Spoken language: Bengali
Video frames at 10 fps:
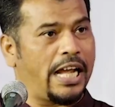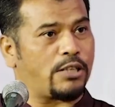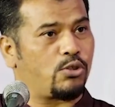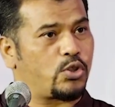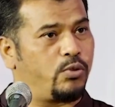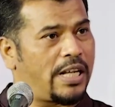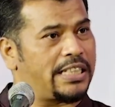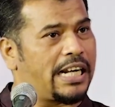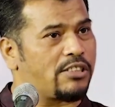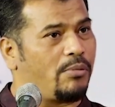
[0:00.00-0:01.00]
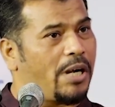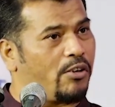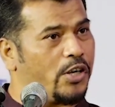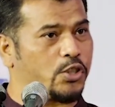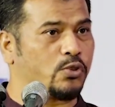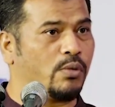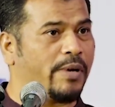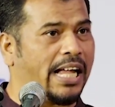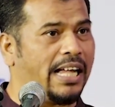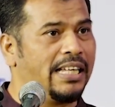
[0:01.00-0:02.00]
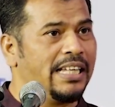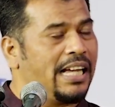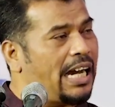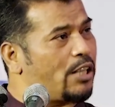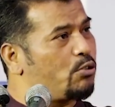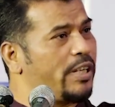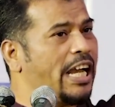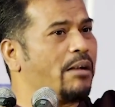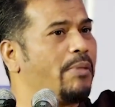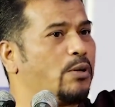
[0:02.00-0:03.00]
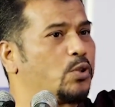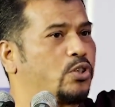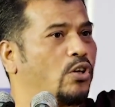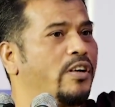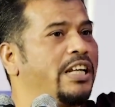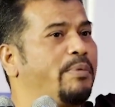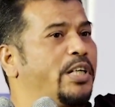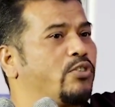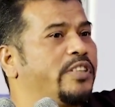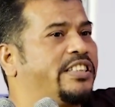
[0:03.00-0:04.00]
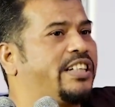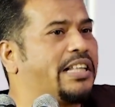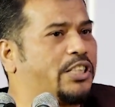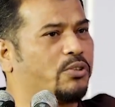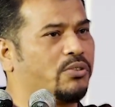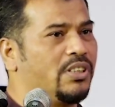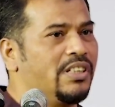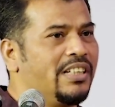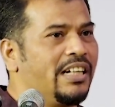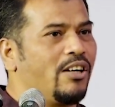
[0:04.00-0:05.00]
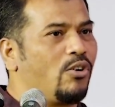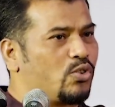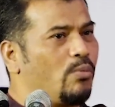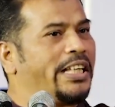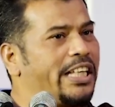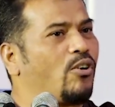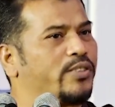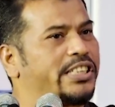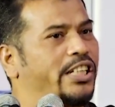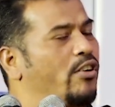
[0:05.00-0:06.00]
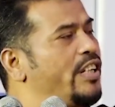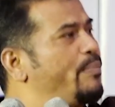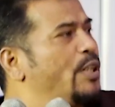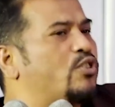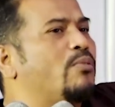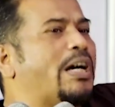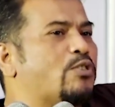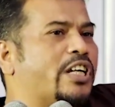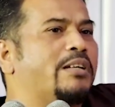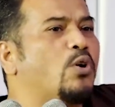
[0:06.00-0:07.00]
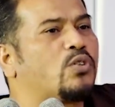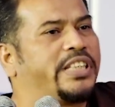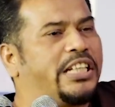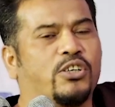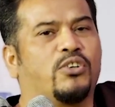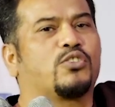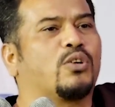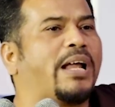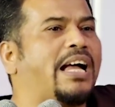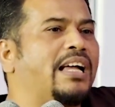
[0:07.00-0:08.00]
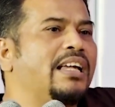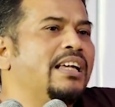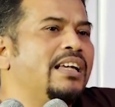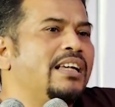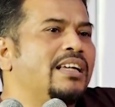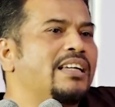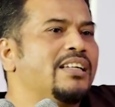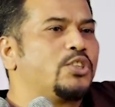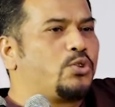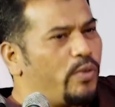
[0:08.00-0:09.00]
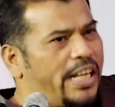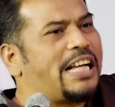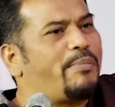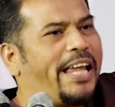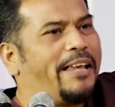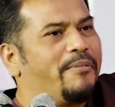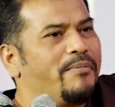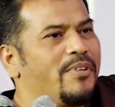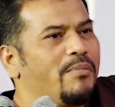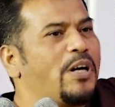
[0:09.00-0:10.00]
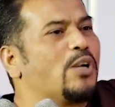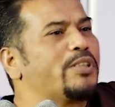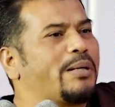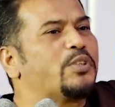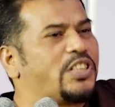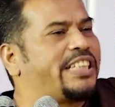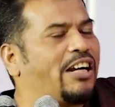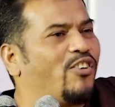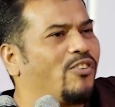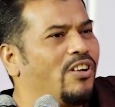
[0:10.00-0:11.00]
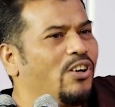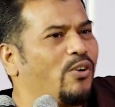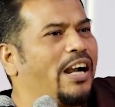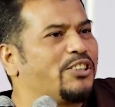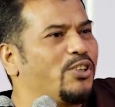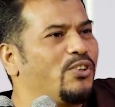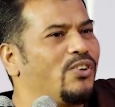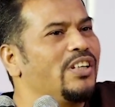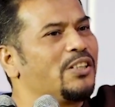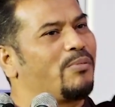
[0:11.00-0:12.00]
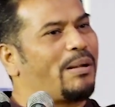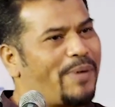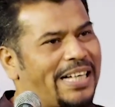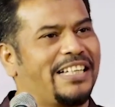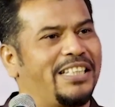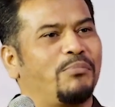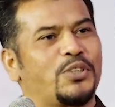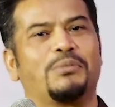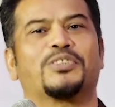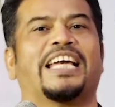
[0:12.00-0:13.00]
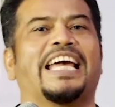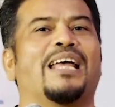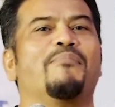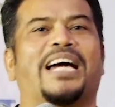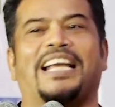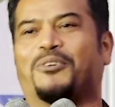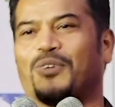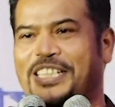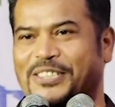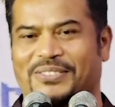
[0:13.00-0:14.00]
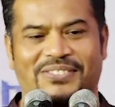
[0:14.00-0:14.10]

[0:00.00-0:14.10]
এত সোনা দানা জমা করেছো তোমরা আর দুনিয়ার মানুষ তখন নিপীড়িত নির্যাতিত তোমাদের কথা ছিল নিপীড়িত মানুষের মুক্তির জন্য তোমরা ছুটে যাবে মানবতা প্রতিষ্ঠা করার জন্য তোমরা বাগদাদে বসে বসে হেরেনখানা খুলেছ